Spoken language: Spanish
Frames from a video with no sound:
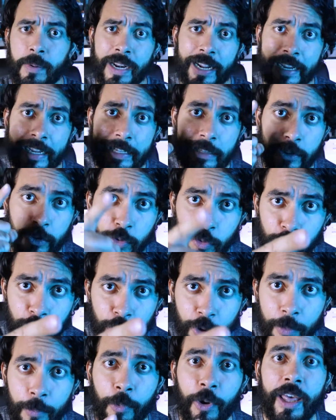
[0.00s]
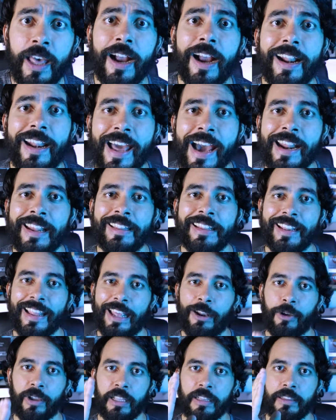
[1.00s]
para que tú puedas ganar
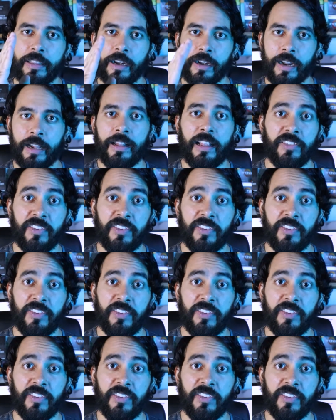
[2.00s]
dinero en internet.